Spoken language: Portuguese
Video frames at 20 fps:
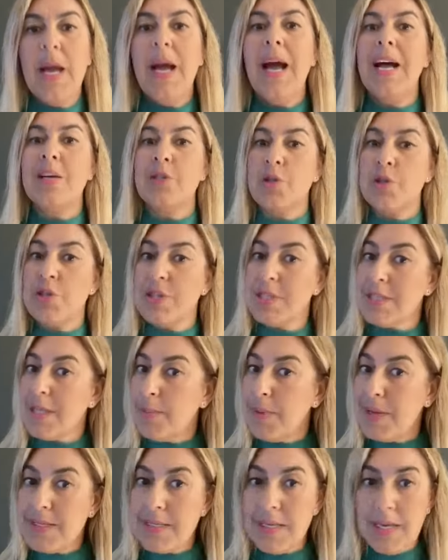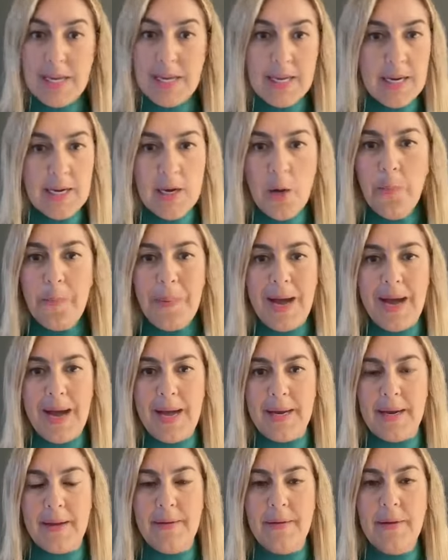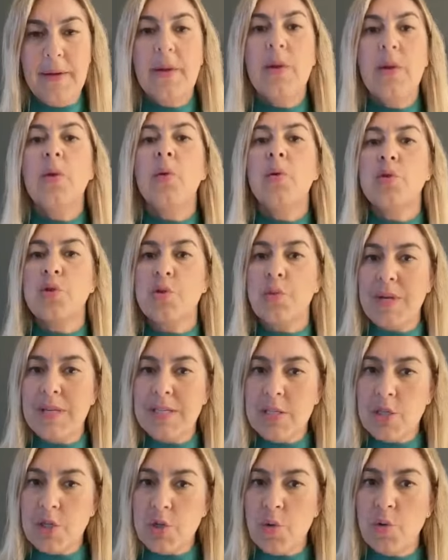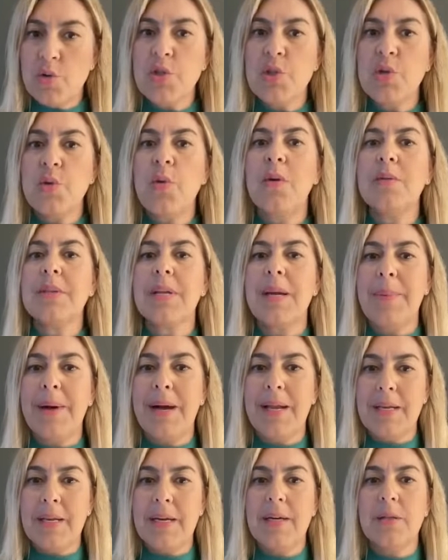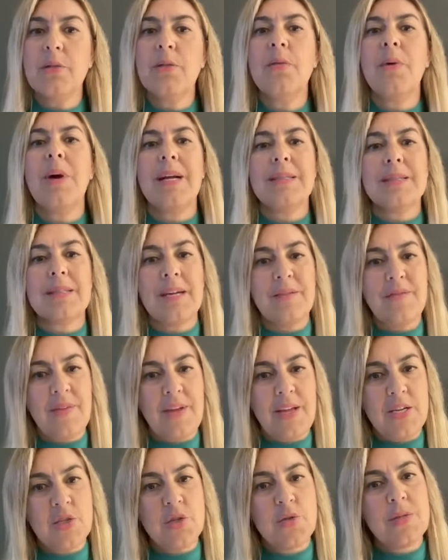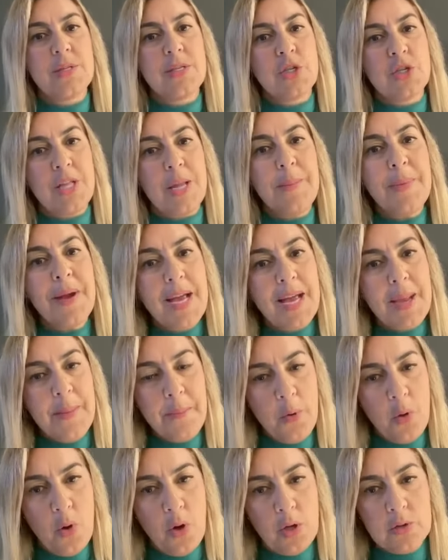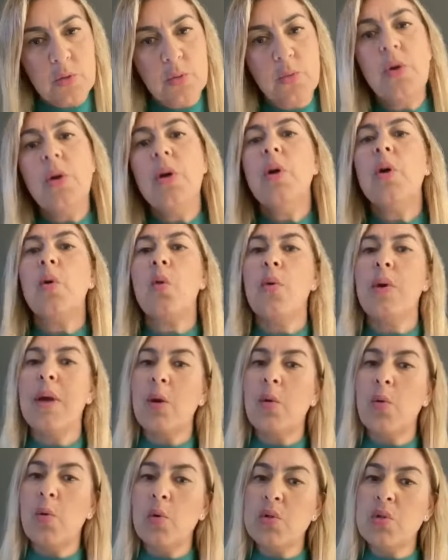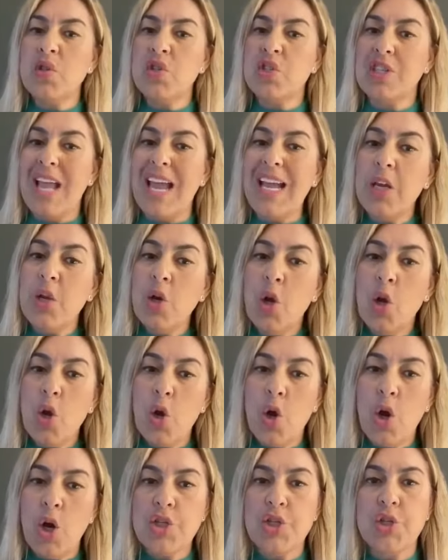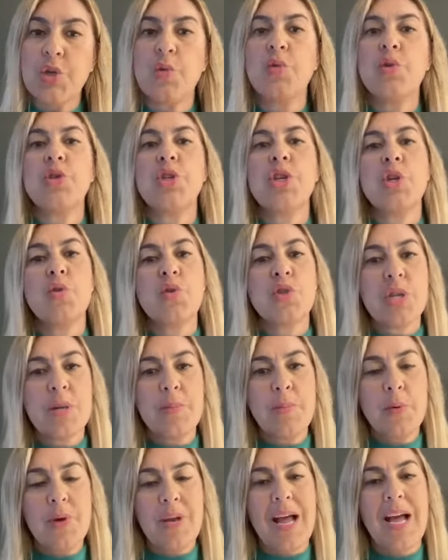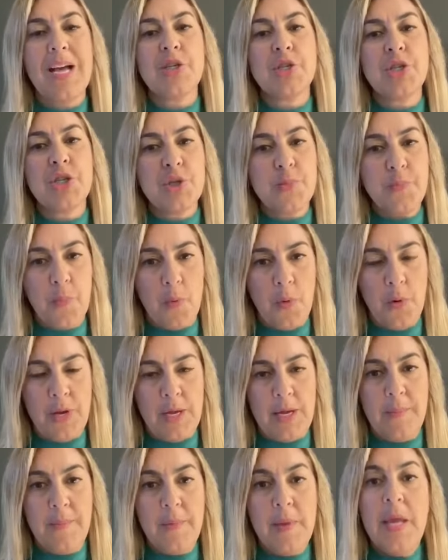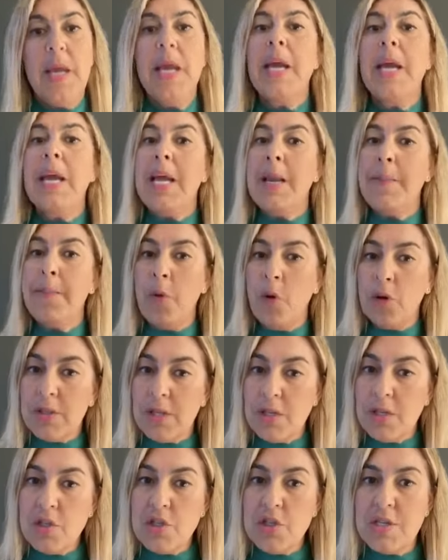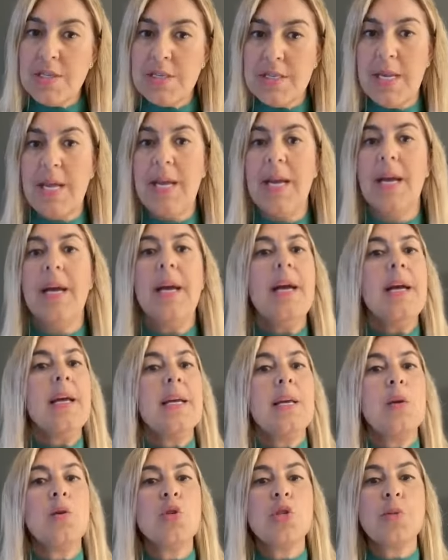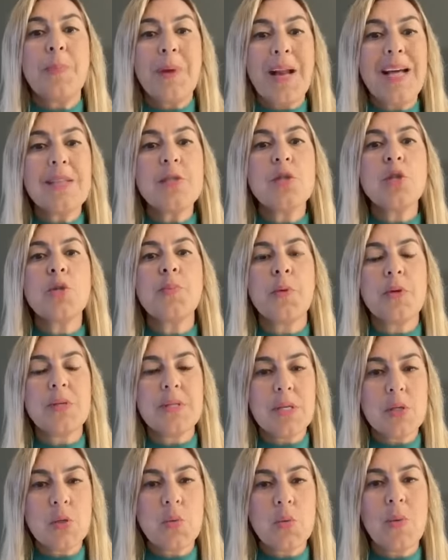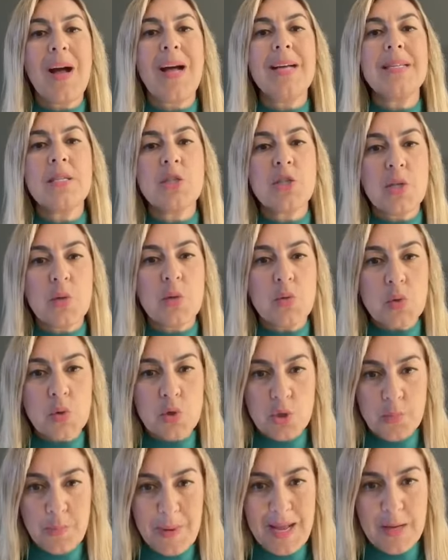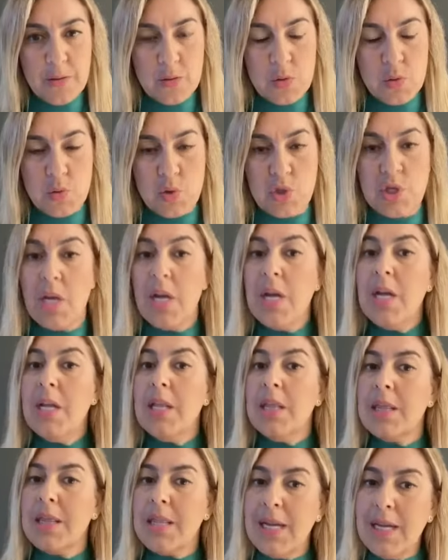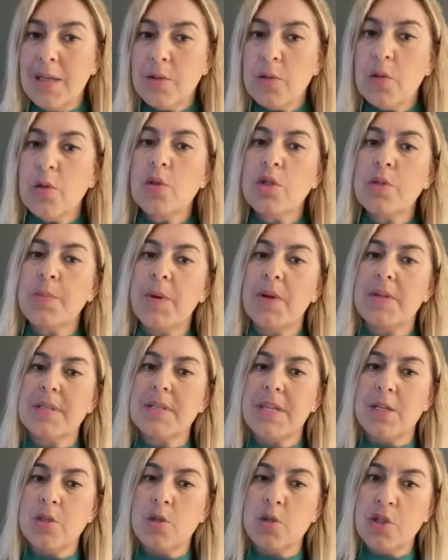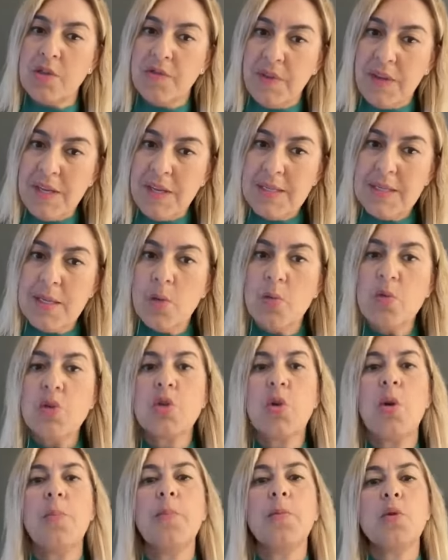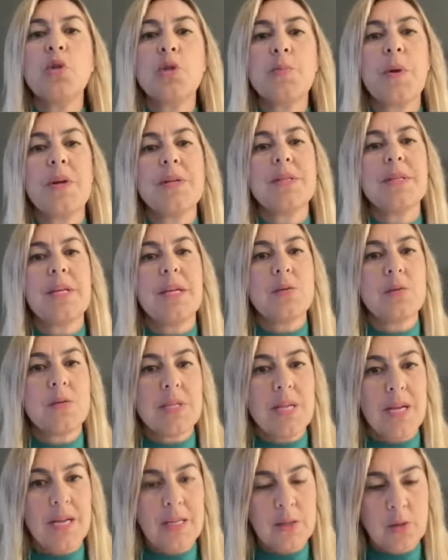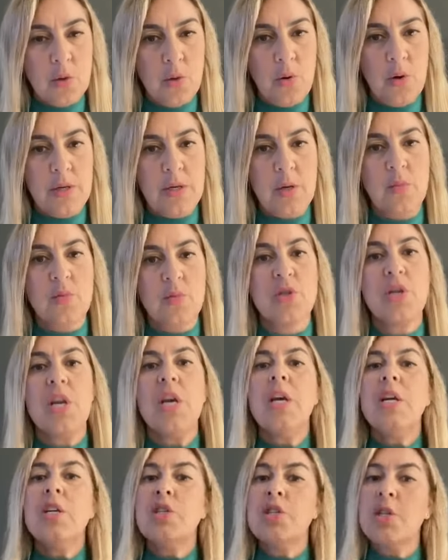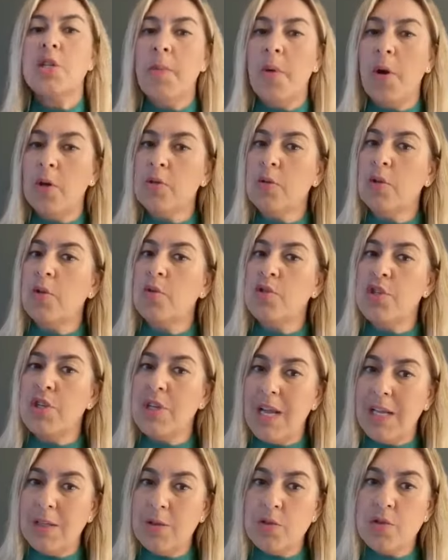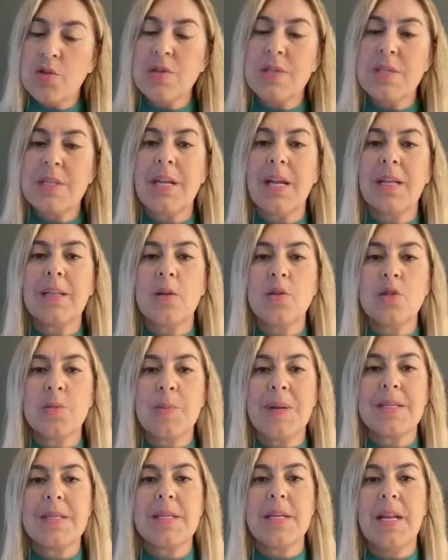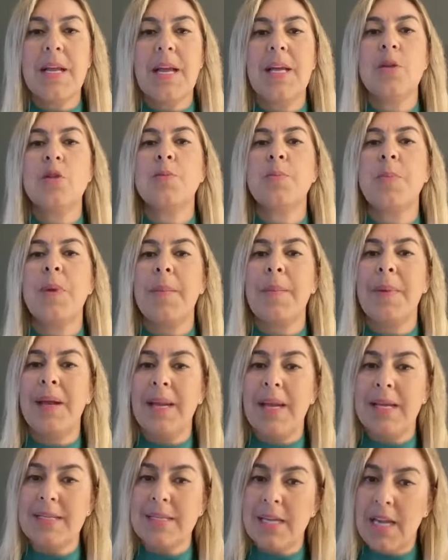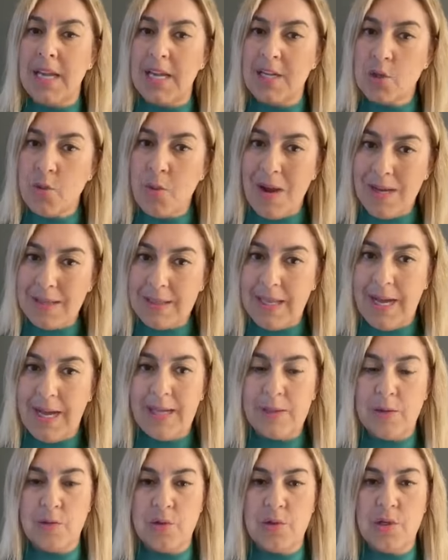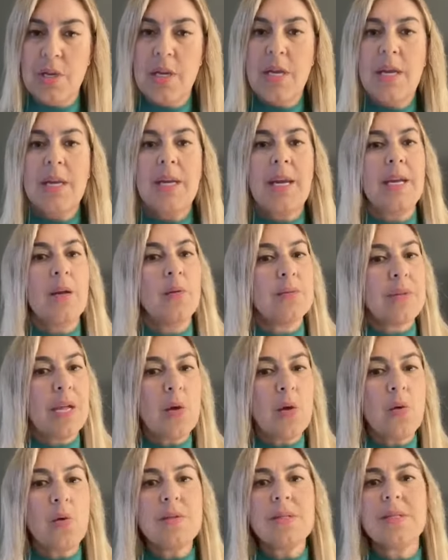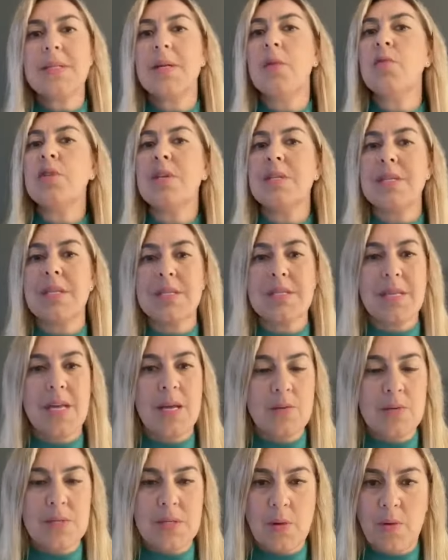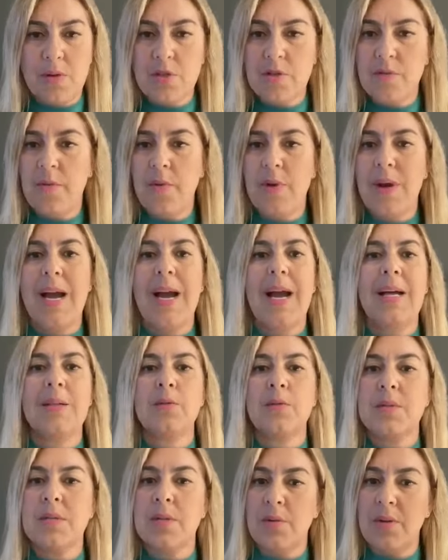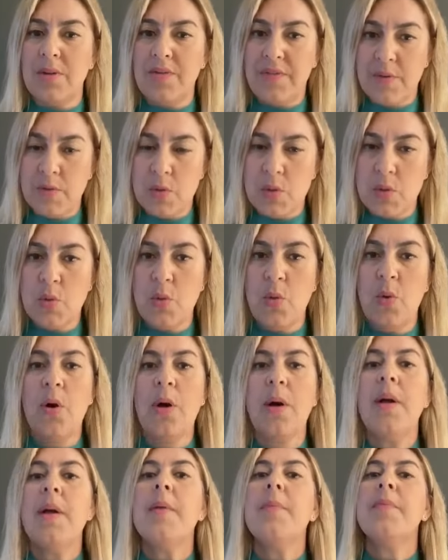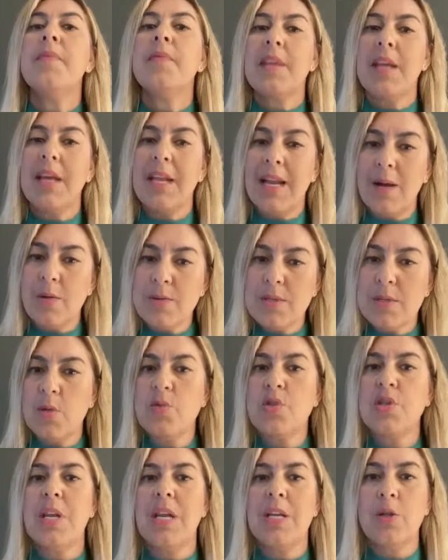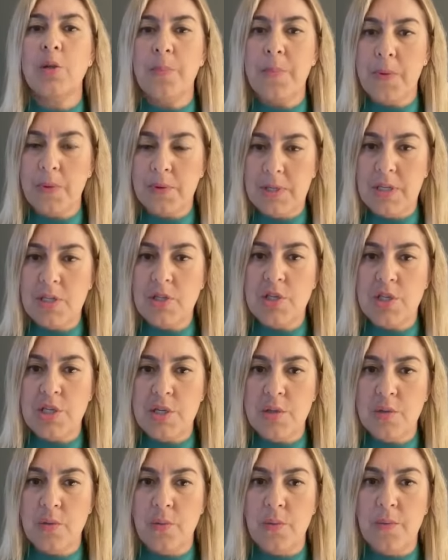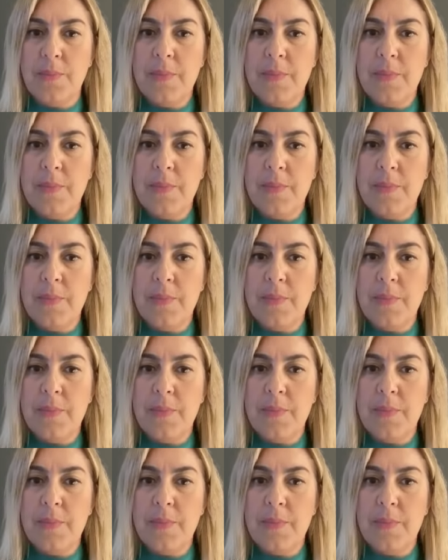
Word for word: A justiça brasileira não para. Os juízes continuam trabalhando através do sistema remoto com recursos tecnológicos de que os tribunais dispõem. Importante dizer que os prazos processuais estão suspensos tanto dos processos físicos como dos processos eletrônicos, de modo que os direitos dos cidadãos brasileiros permanecem resguardados. Quem não tem condição de acessar o seu advogado, o seu defensor, terá o seu direito protegido.